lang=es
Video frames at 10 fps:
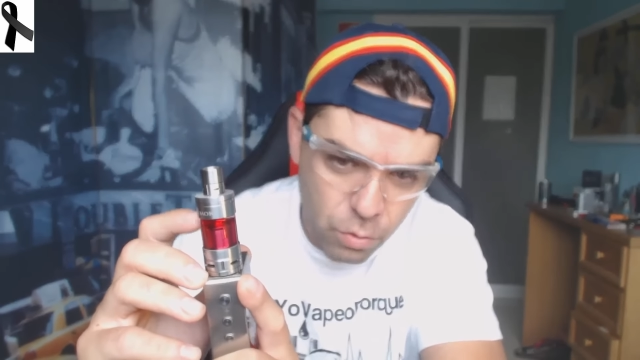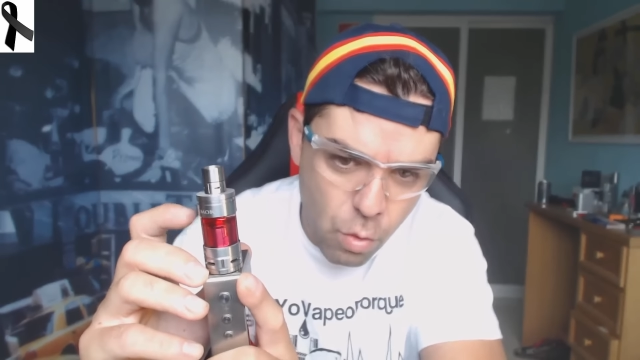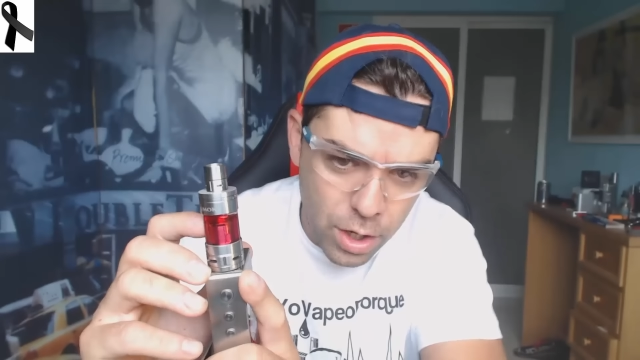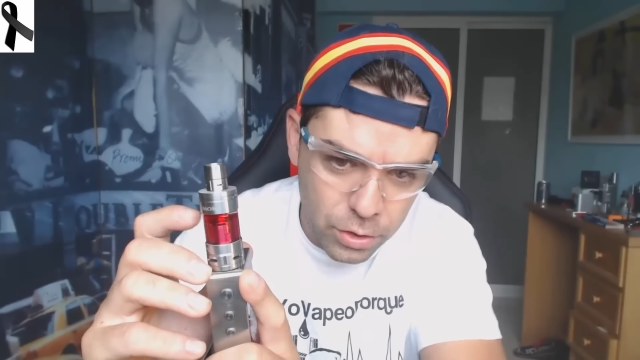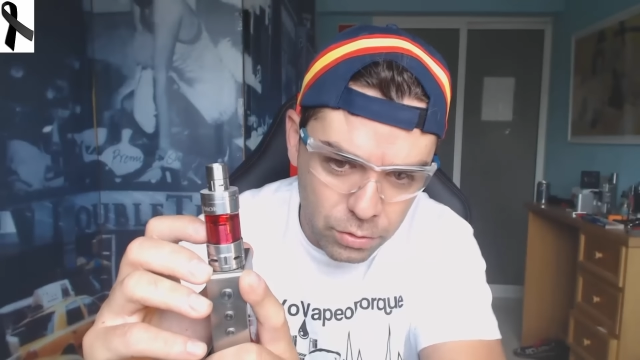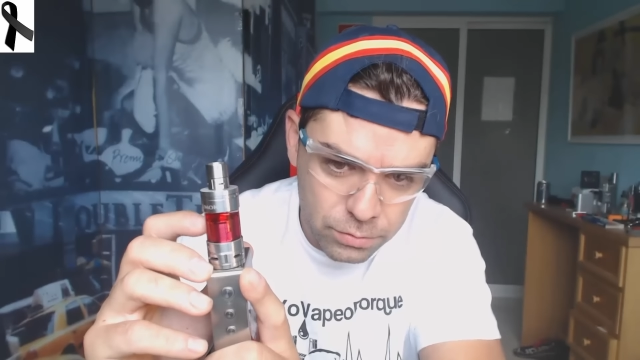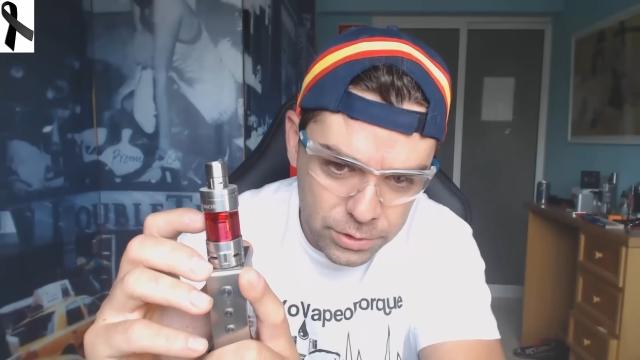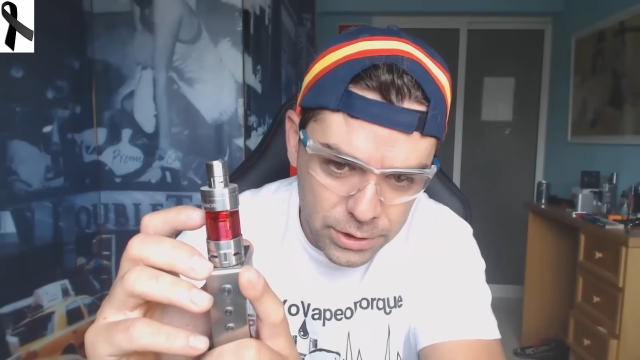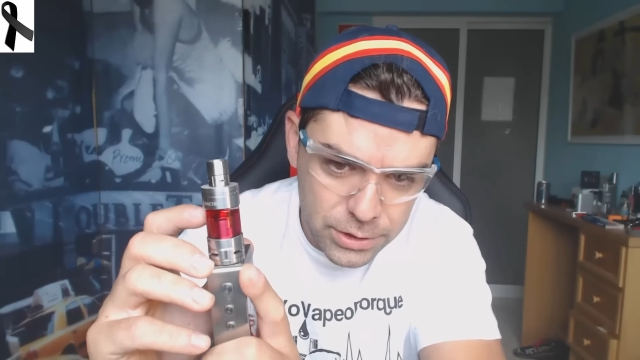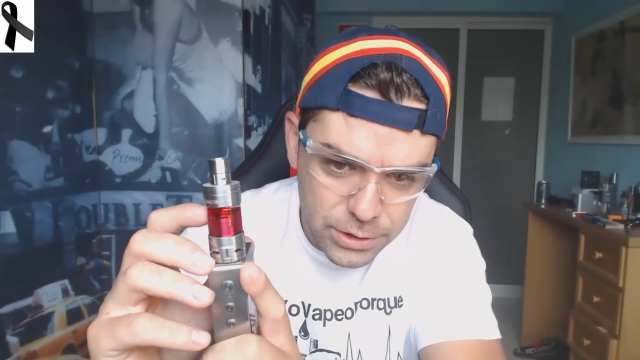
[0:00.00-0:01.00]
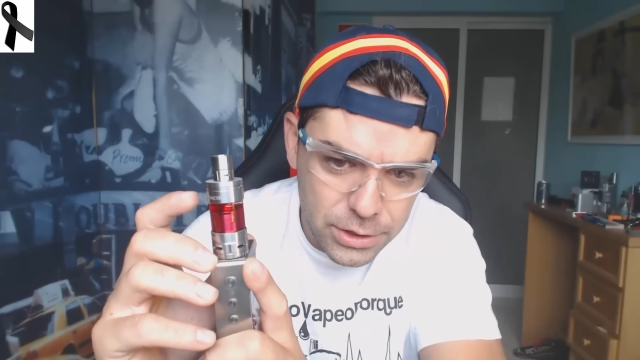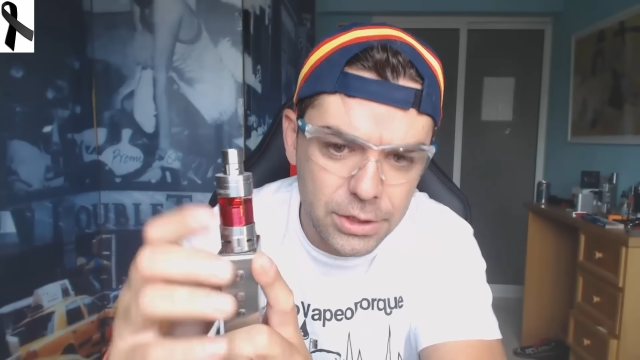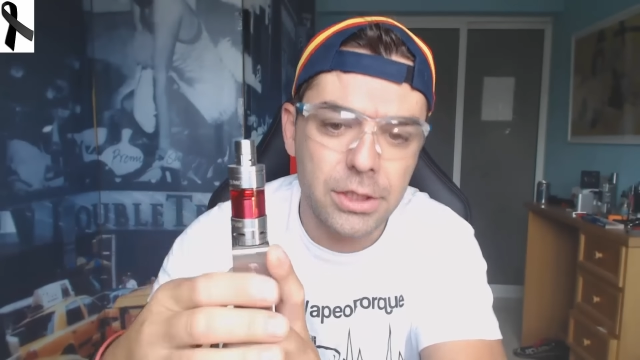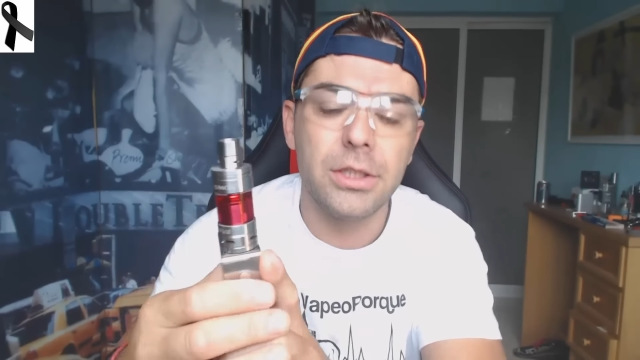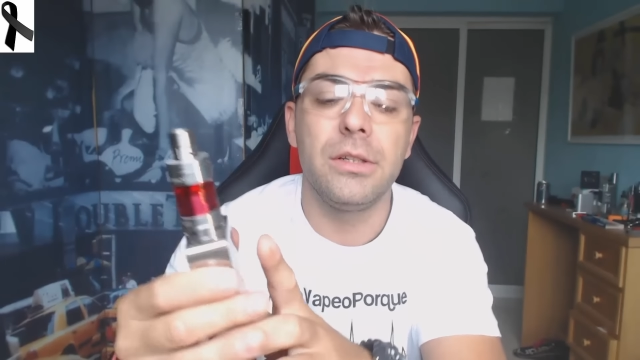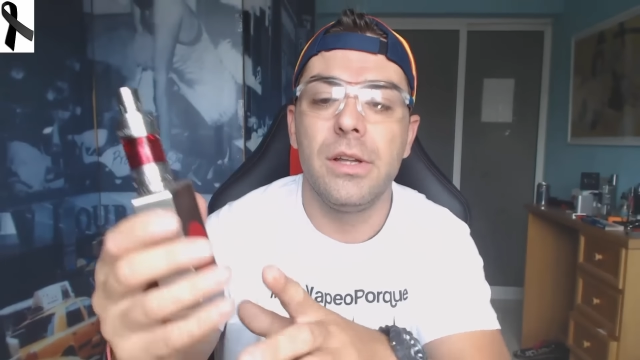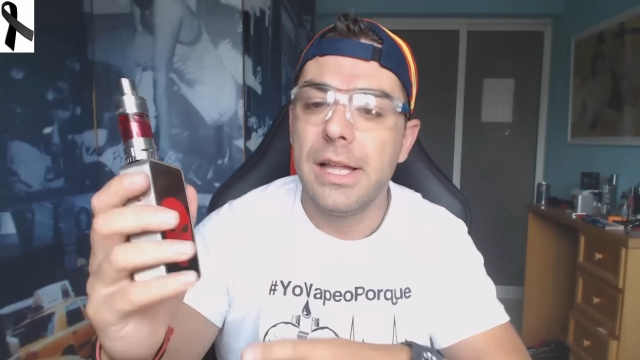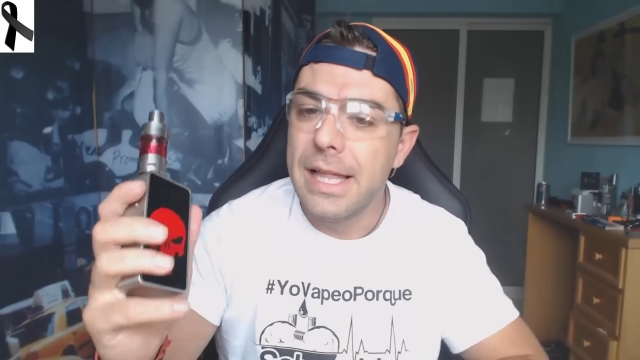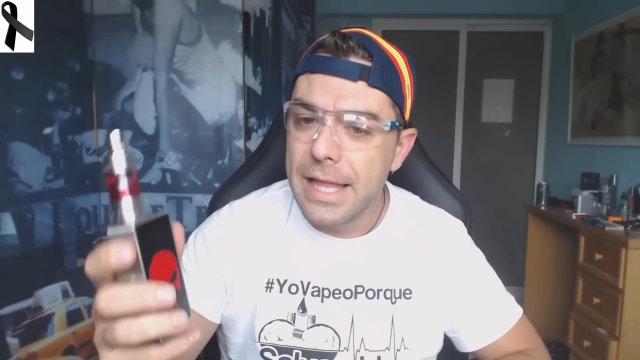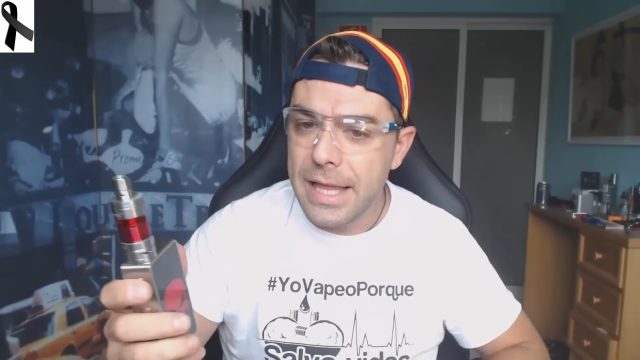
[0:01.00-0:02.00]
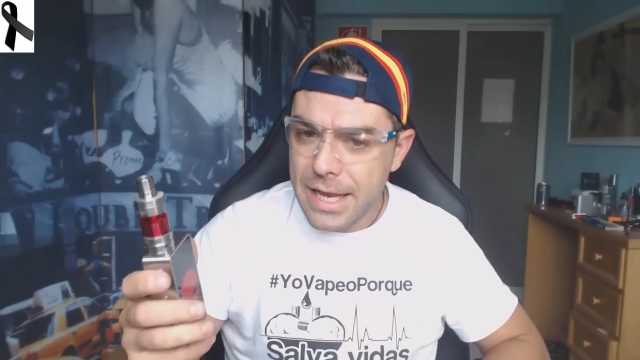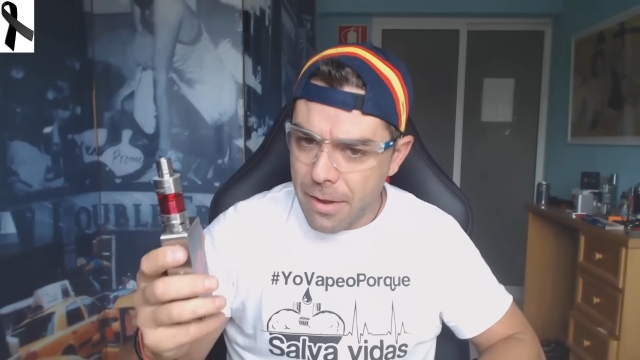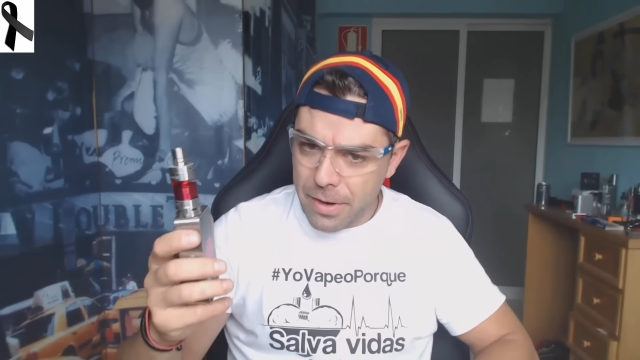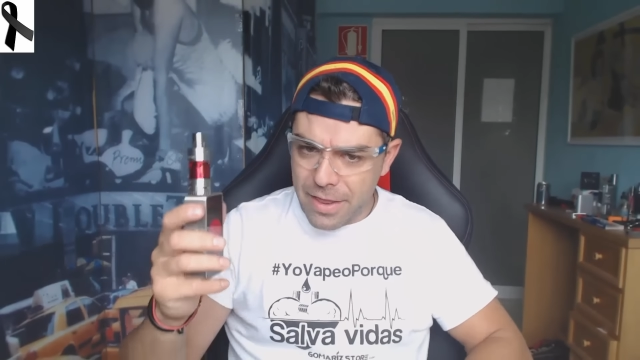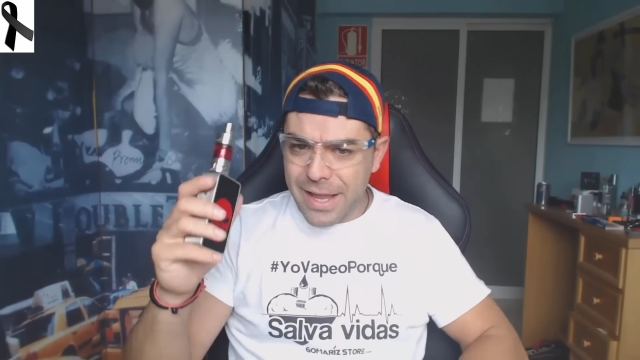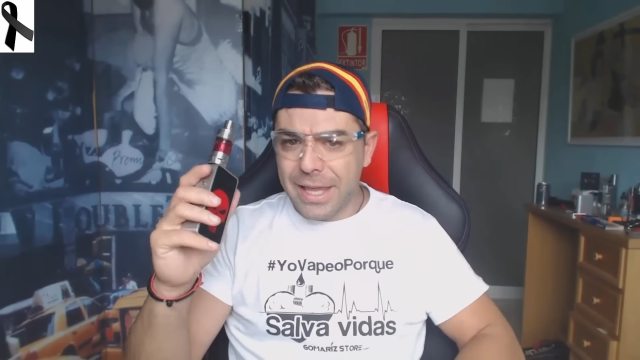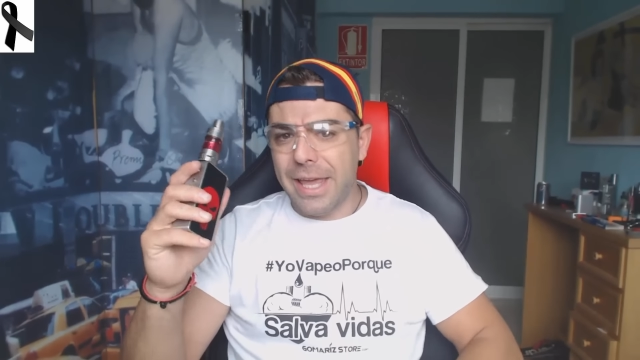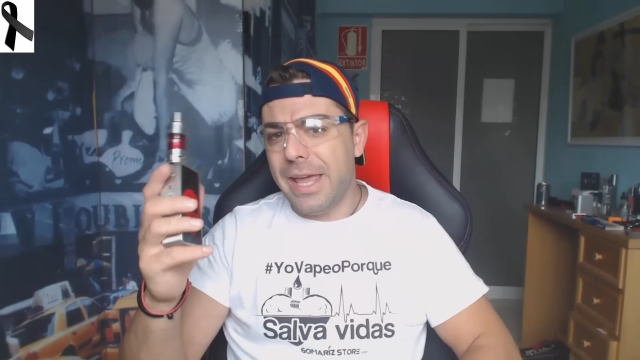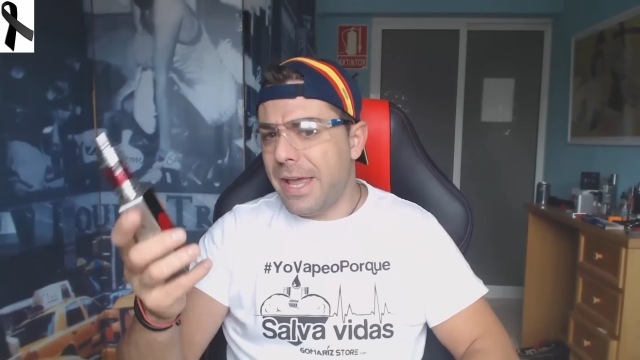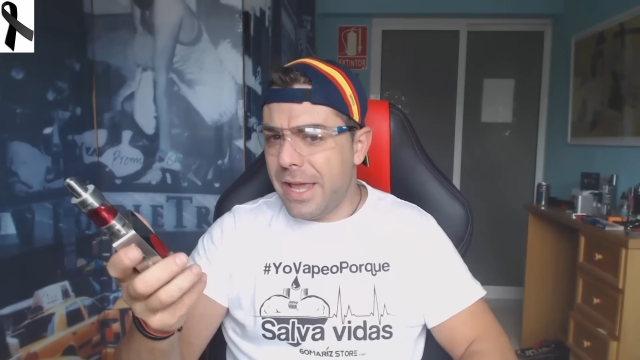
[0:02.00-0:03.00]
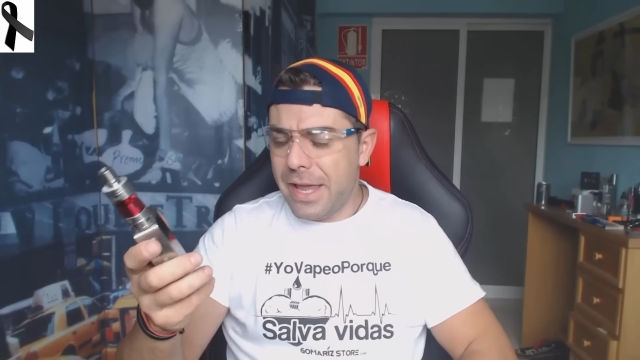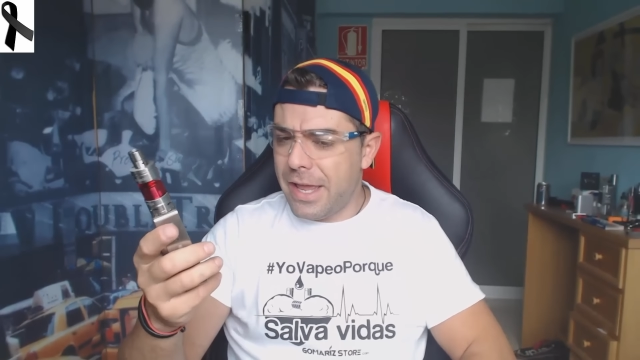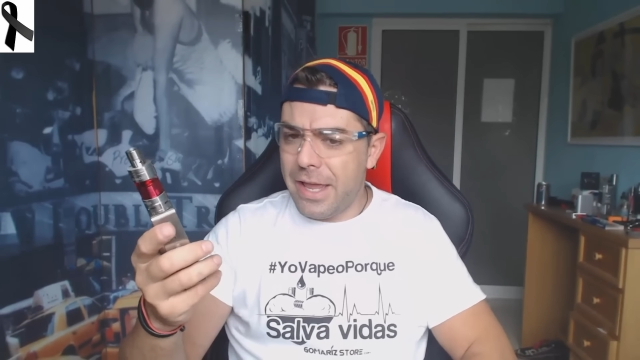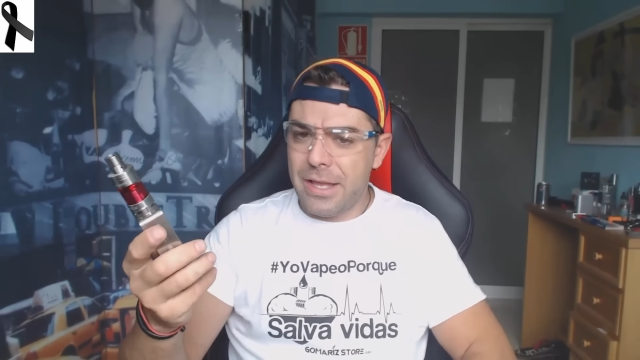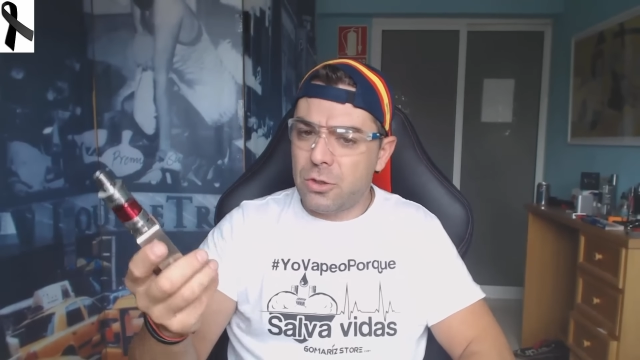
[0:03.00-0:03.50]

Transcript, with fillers: Cuatro. Tin, tin, tin, tin, La verdad es que